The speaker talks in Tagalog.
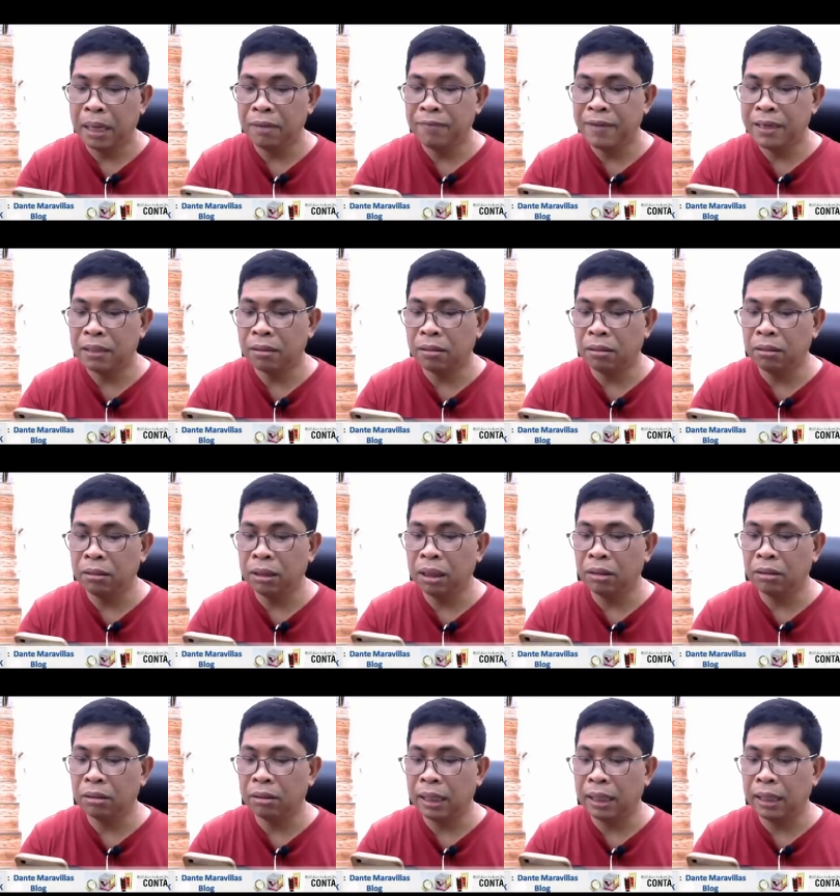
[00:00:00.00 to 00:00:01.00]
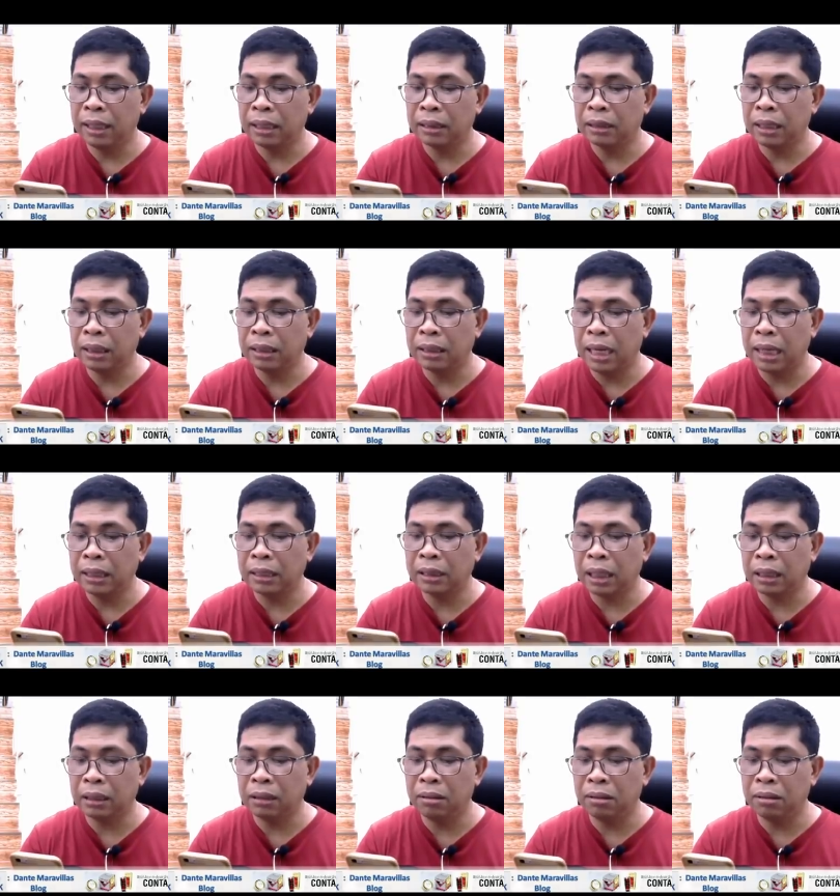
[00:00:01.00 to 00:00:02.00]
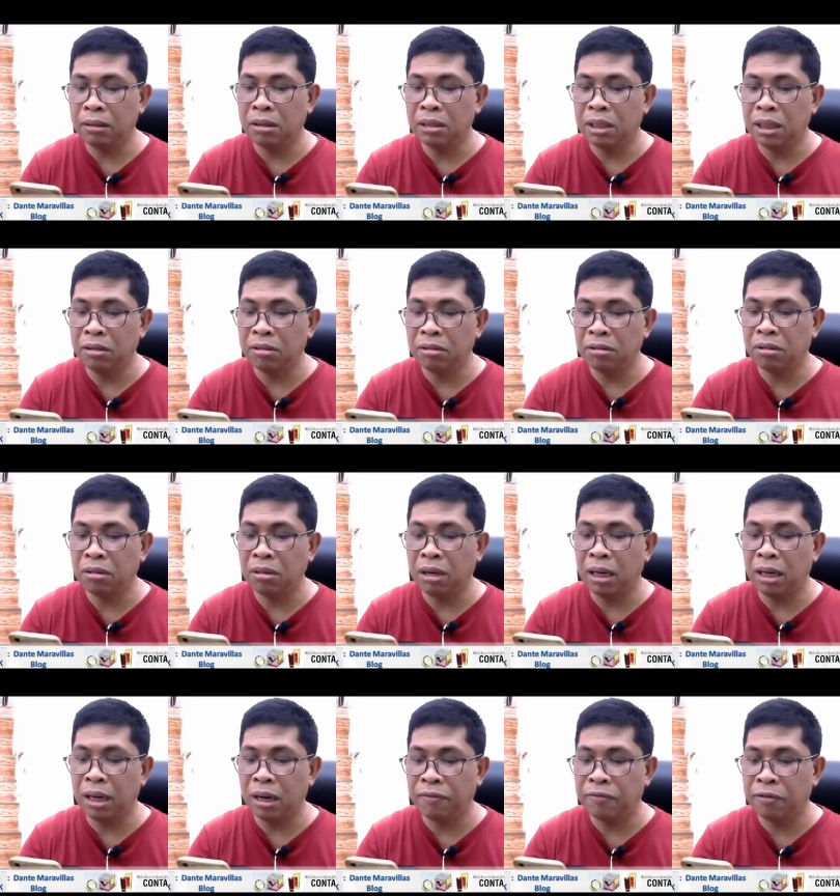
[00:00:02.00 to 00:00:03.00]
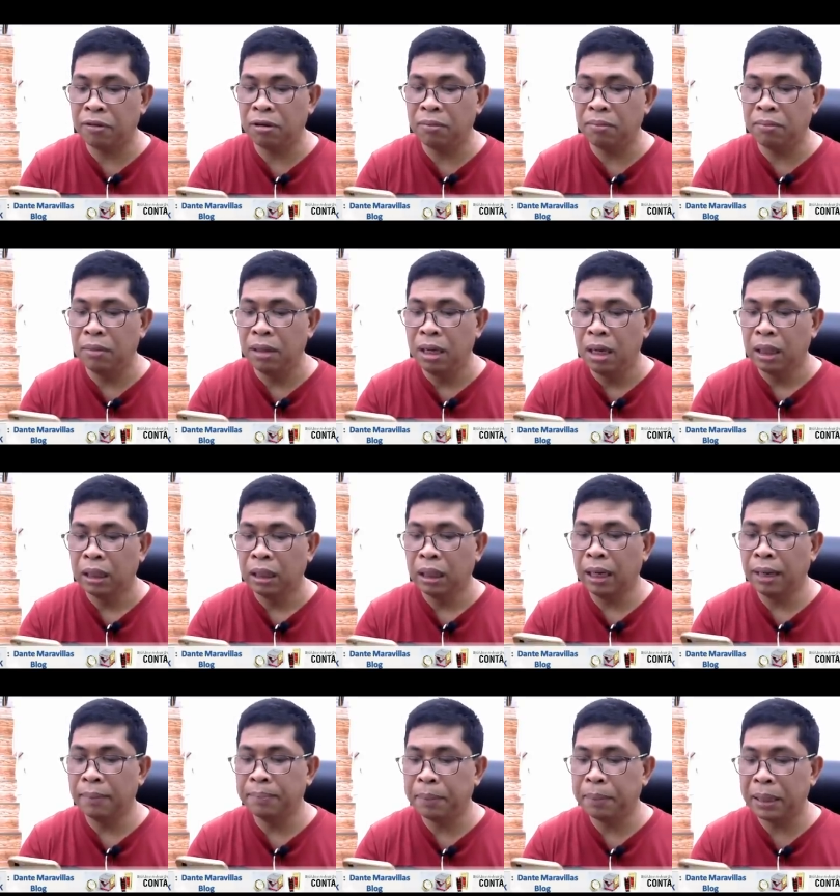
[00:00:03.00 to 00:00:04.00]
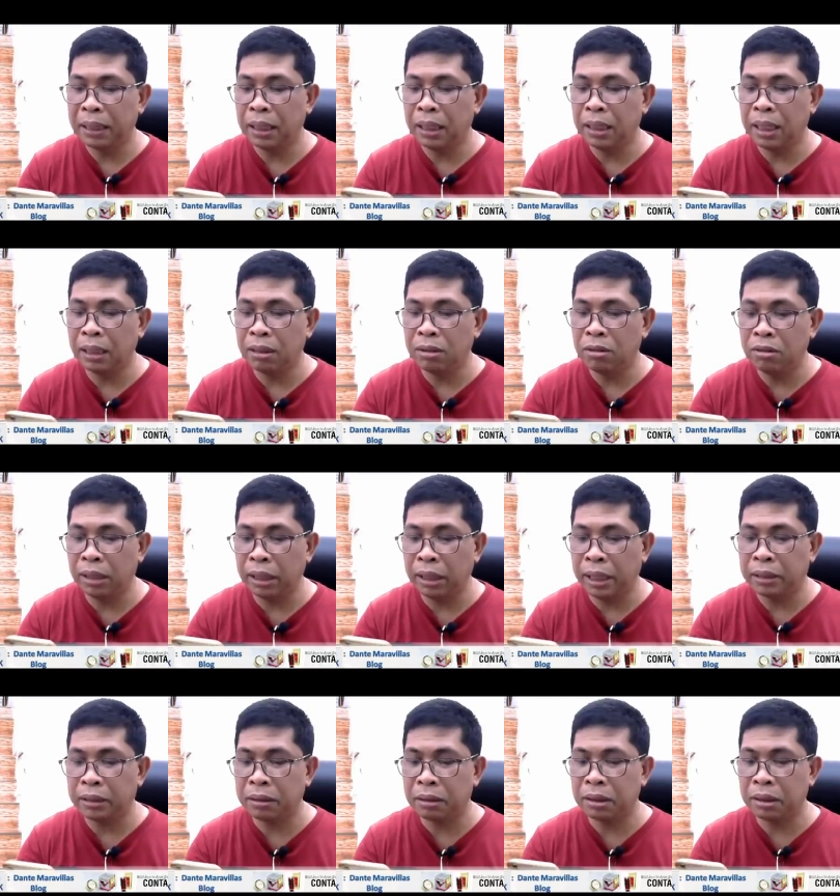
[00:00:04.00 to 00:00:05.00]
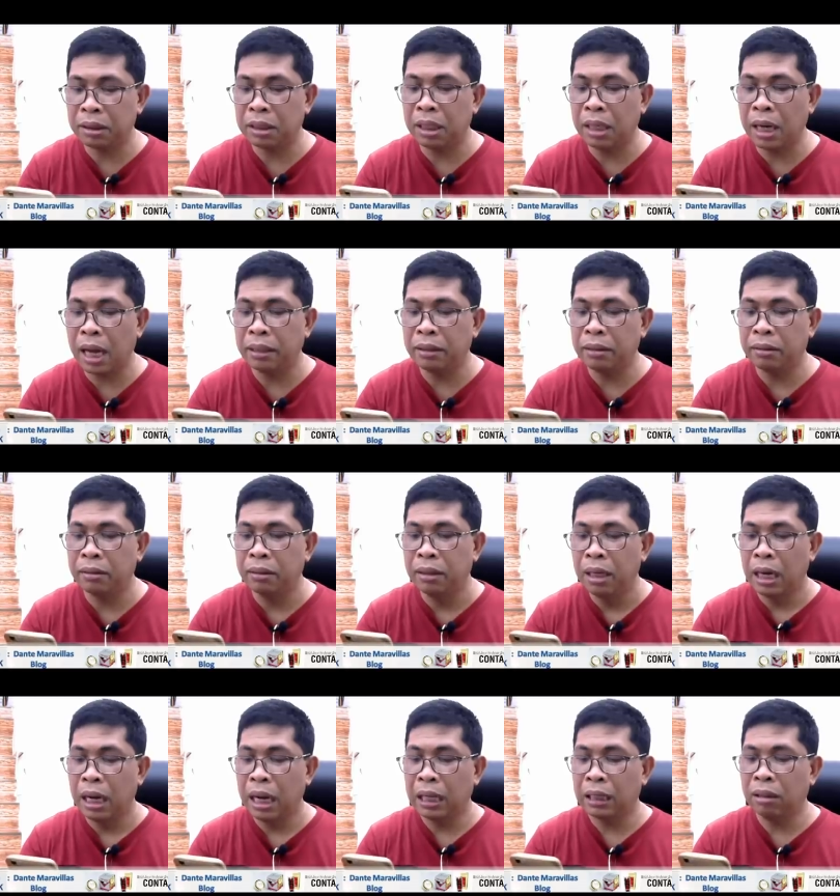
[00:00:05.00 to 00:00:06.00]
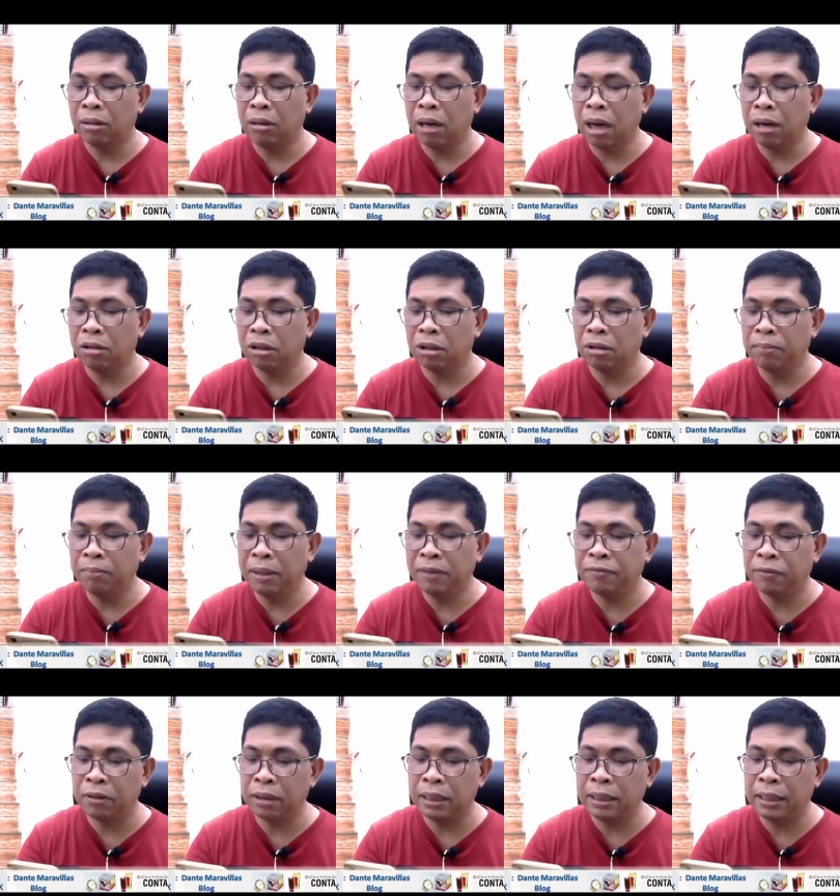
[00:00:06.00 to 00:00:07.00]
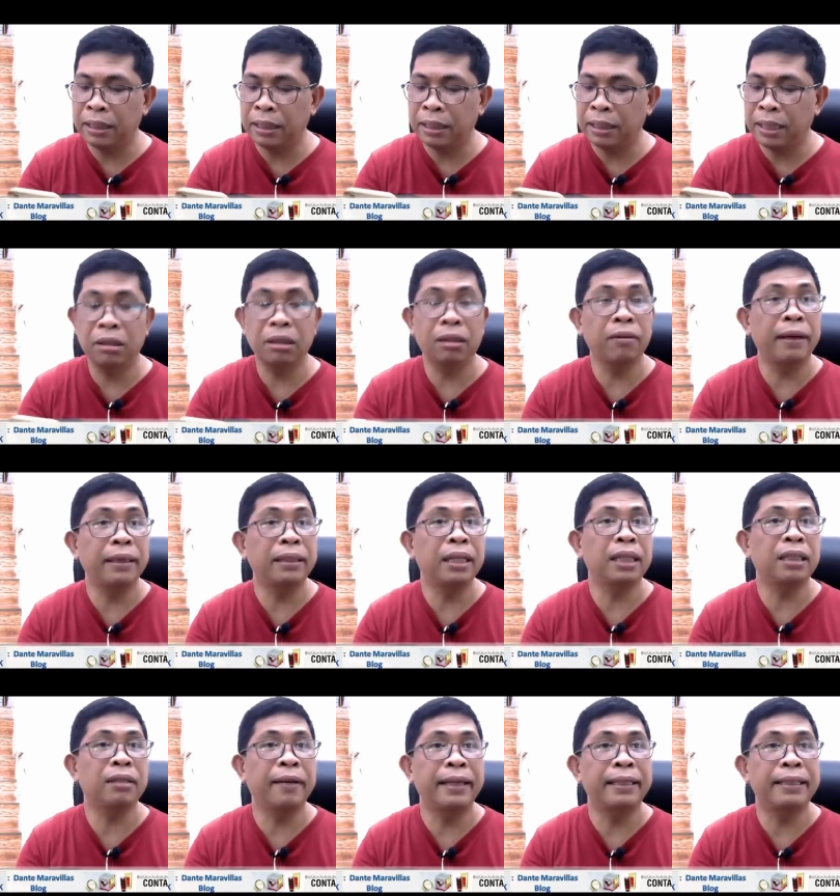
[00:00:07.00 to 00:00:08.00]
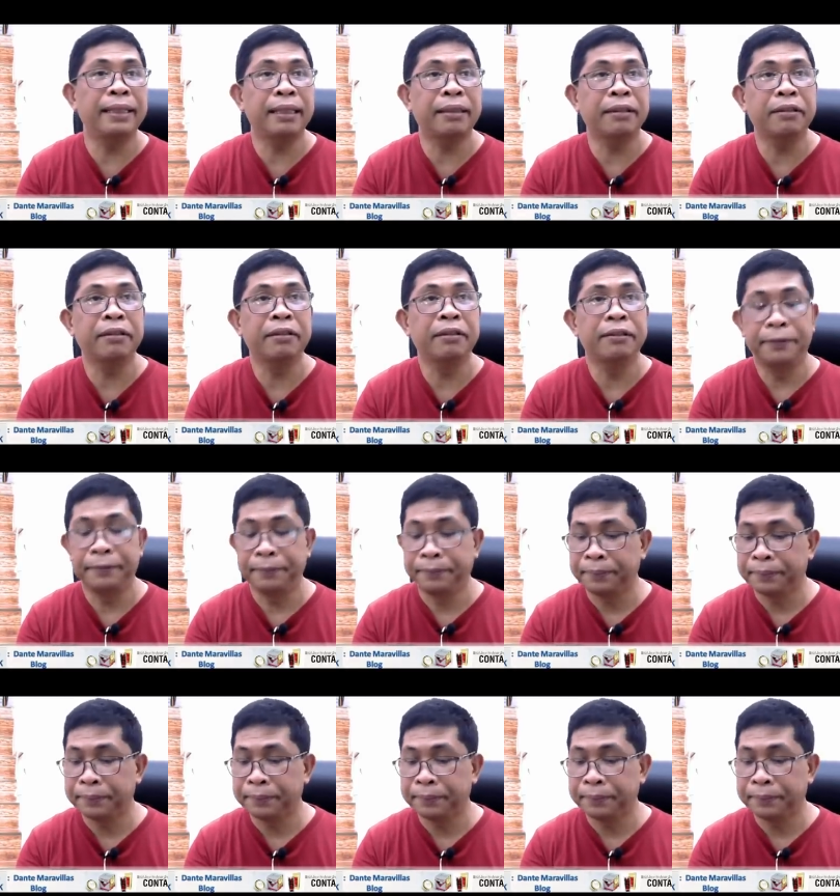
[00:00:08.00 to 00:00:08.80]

Pao Visconde Ortega, Serdan, tatlong constitutional reform, kalampagin ng Kongreso, Senado, araw-araw before election 2022.